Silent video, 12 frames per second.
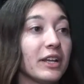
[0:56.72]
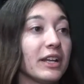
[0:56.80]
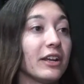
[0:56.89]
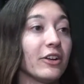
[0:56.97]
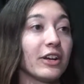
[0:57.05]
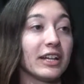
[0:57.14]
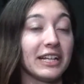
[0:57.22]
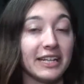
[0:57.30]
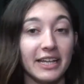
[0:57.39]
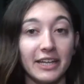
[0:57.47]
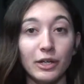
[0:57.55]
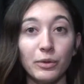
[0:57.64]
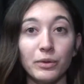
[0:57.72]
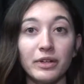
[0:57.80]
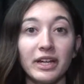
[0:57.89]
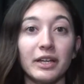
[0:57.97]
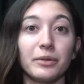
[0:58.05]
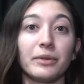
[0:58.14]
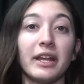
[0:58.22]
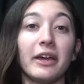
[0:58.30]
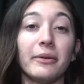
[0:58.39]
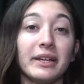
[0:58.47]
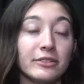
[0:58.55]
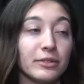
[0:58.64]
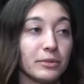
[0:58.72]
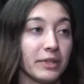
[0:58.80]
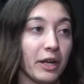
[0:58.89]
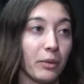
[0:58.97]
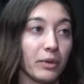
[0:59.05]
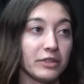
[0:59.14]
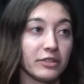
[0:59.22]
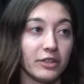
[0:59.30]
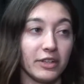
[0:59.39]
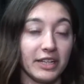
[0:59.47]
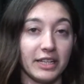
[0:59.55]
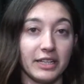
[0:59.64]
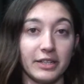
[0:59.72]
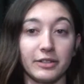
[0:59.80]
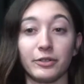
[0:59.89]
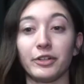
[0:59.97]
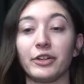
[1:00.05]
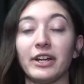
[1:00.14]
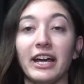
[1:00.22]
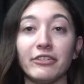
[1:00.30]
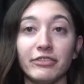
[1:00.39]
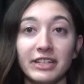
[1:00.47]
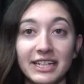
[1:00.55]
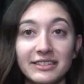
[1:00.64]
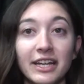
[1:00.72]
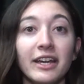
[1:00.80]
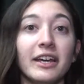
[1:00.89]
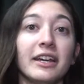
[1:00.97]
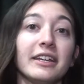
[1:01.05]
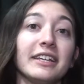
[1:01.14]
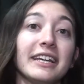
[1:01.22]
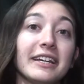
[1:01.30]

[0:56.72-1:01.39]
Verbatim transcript: en la localidad de Luque en un evento, en un encuentro de coreografías y